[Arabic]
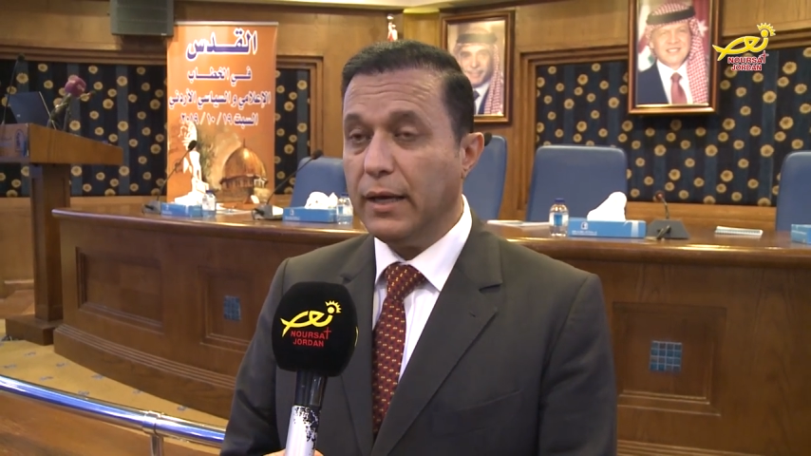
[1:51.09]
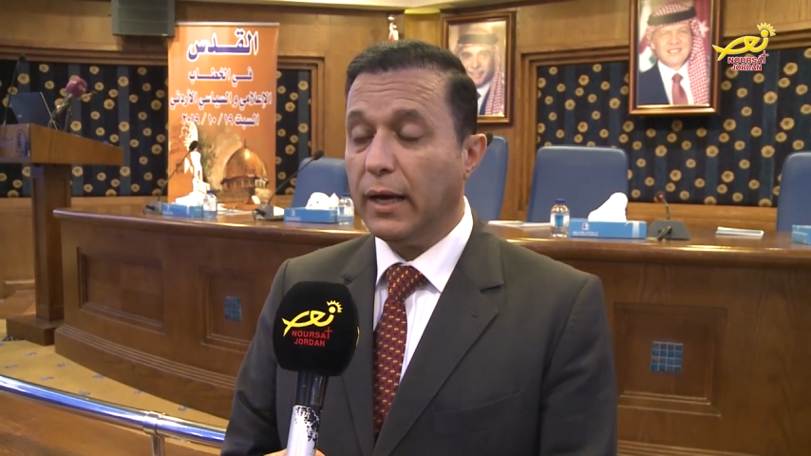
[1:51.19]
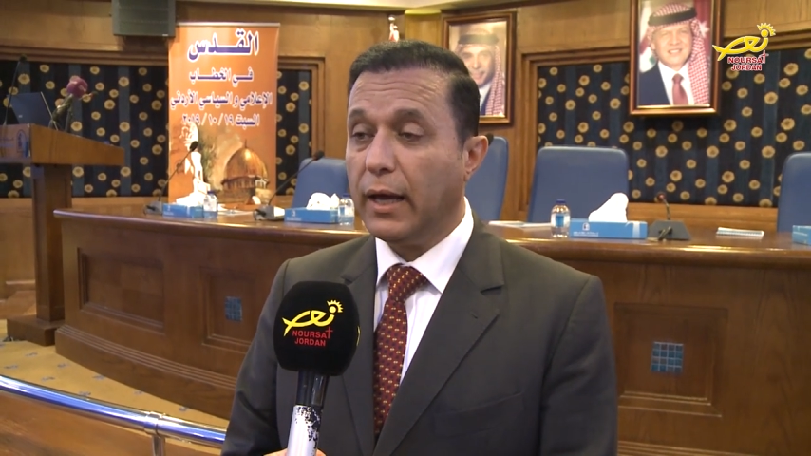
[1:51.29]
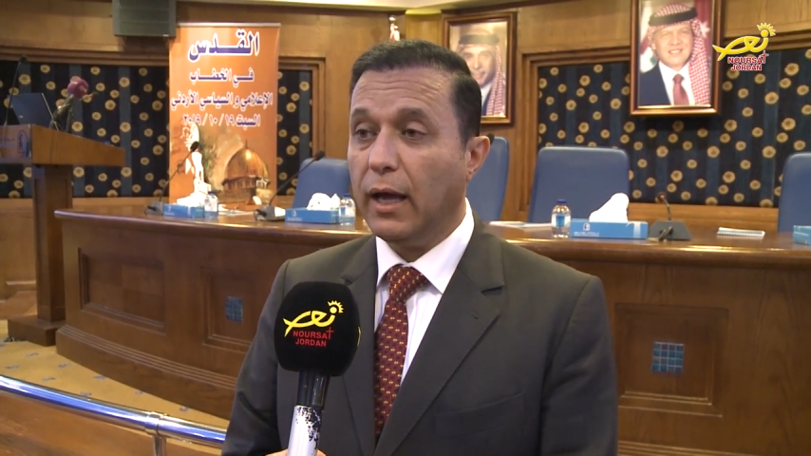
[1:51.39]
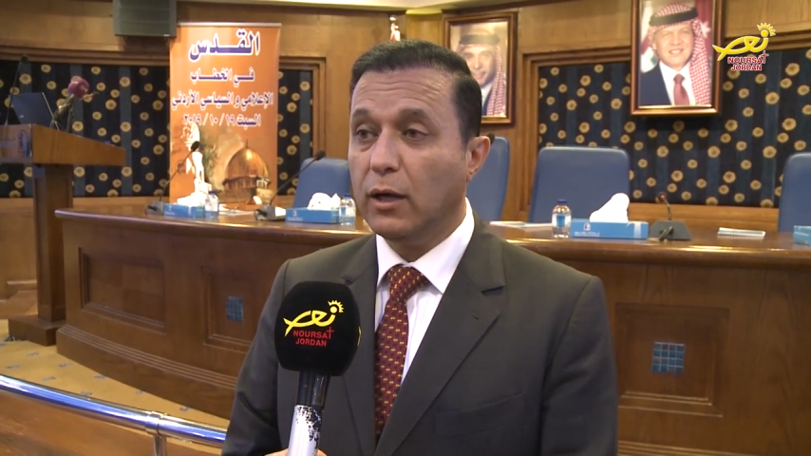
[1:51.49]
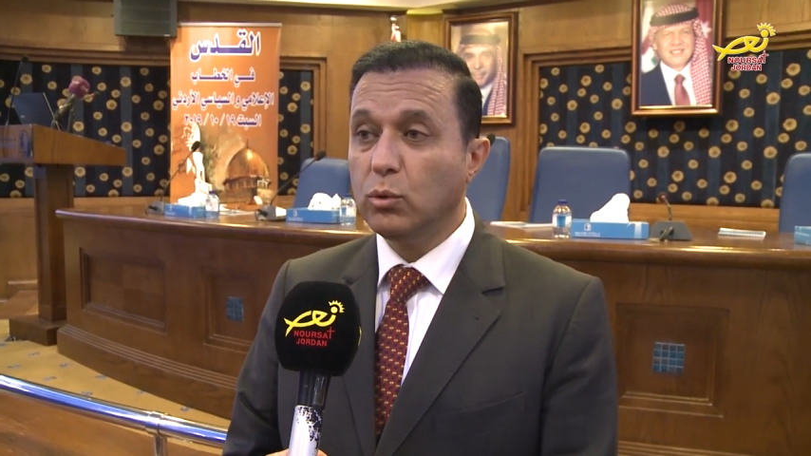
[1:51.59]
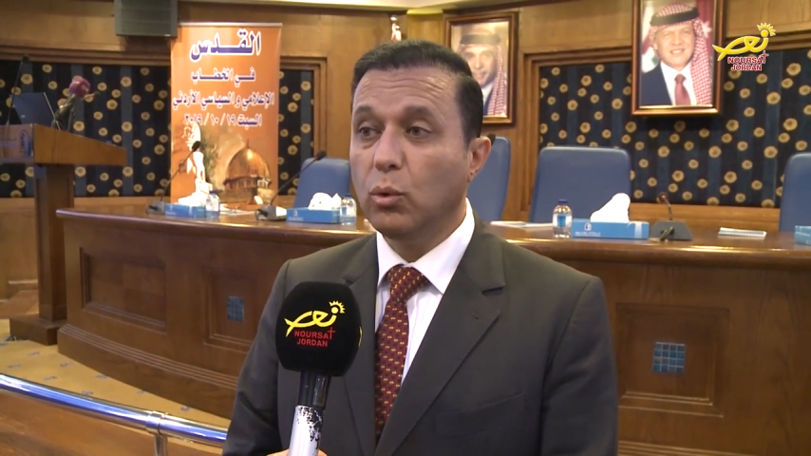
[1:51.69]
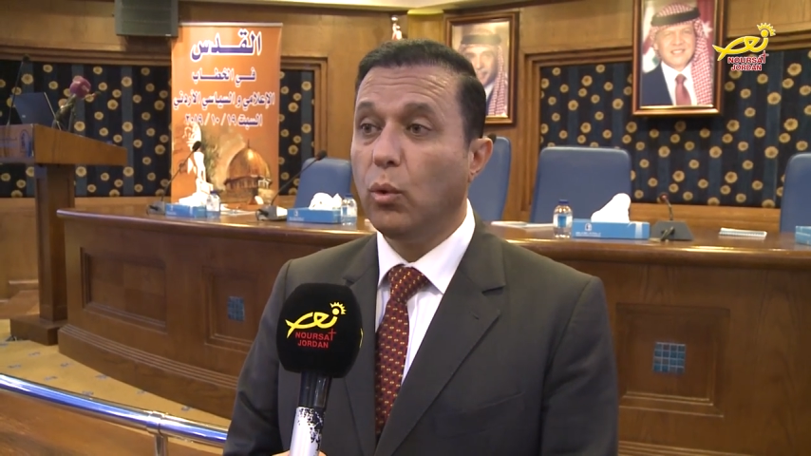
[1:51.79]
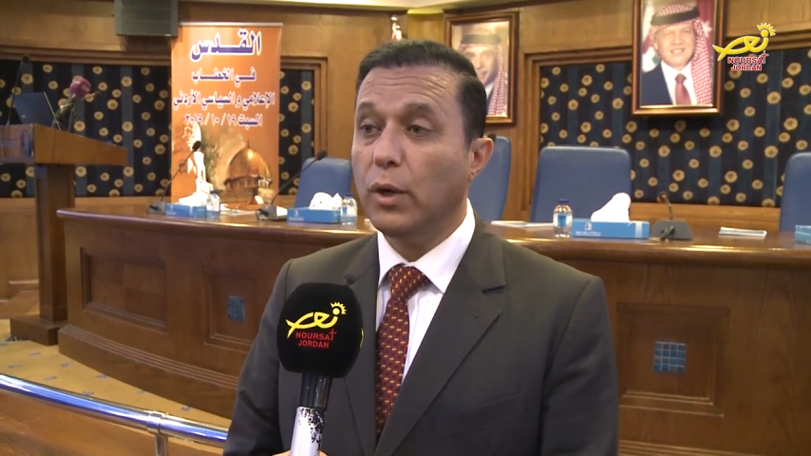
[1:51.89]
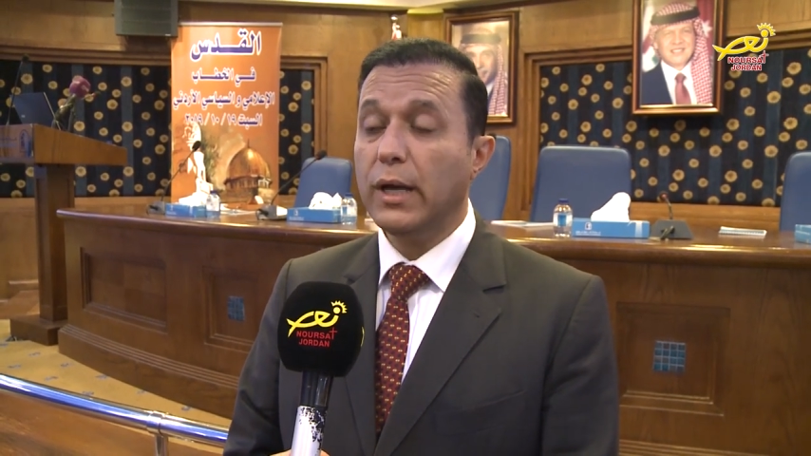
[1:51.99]

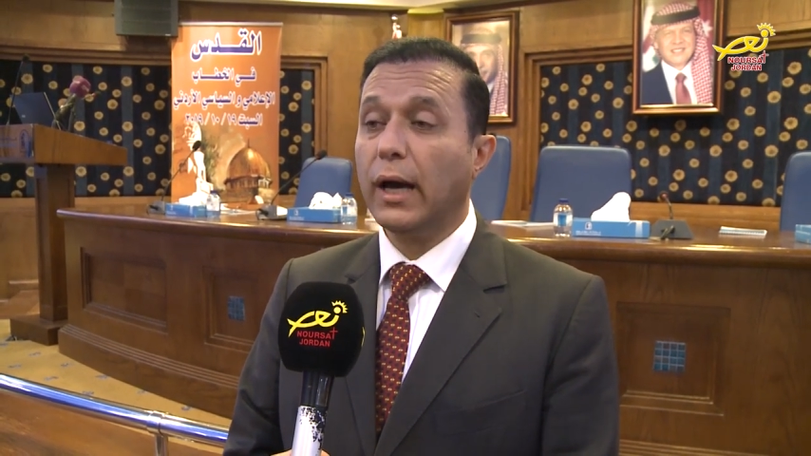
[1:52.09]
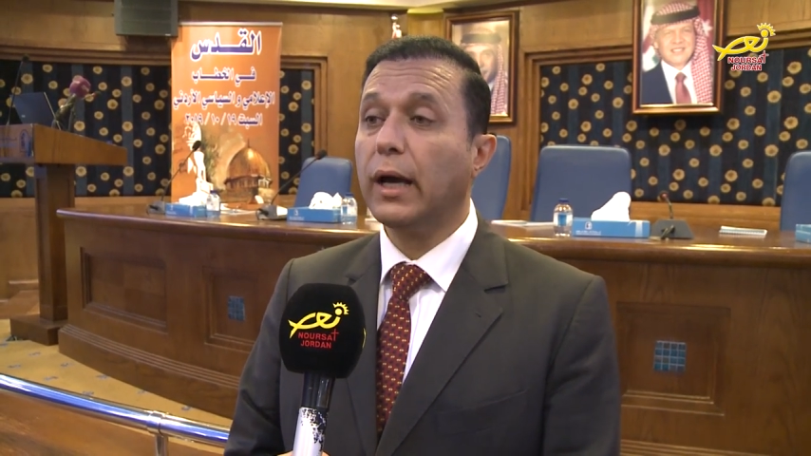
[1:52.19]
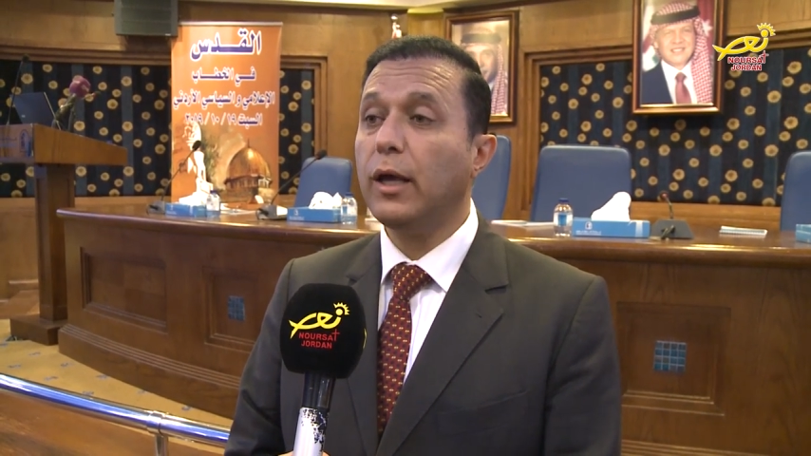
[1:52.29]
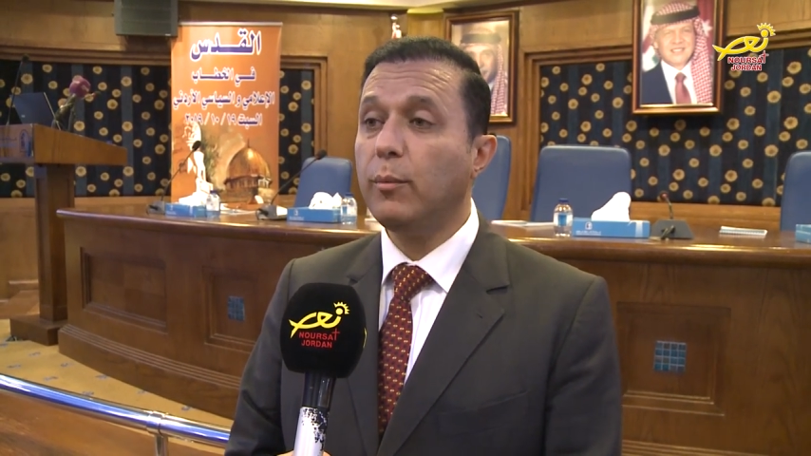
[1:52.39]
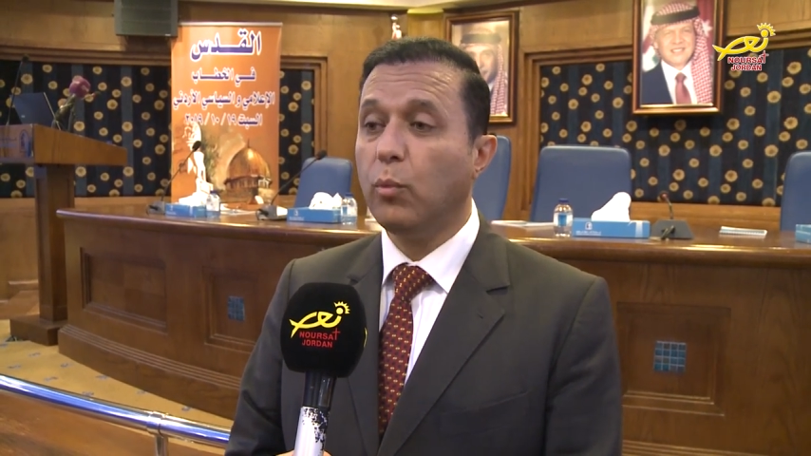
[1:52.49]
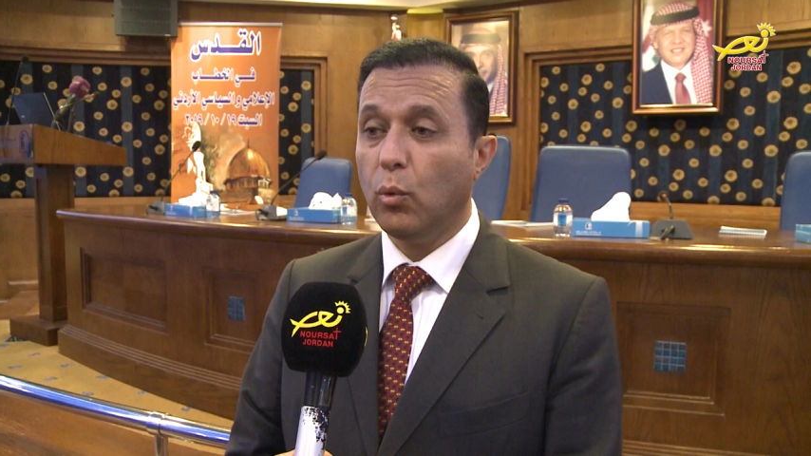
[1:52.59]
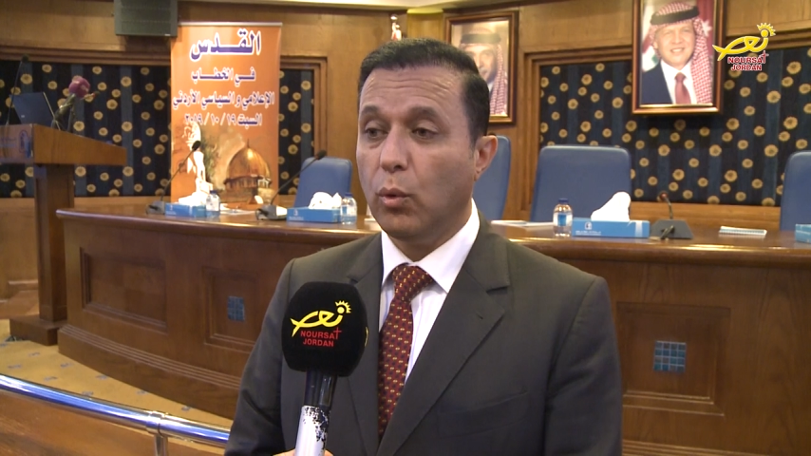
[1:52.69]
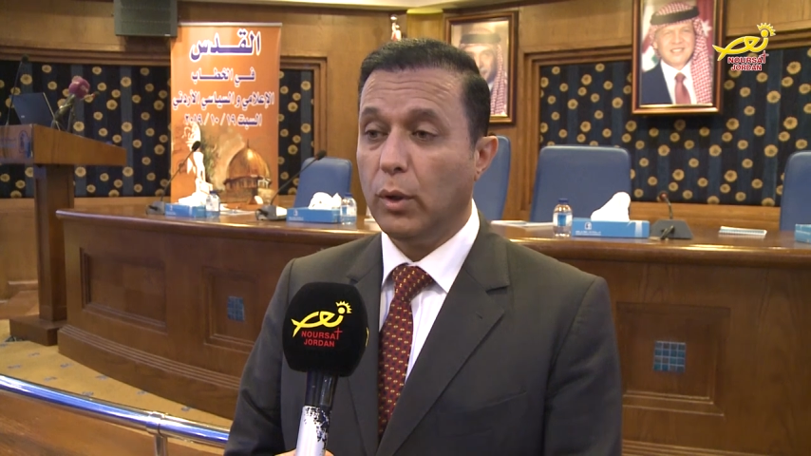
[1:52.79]
يكاد يغيب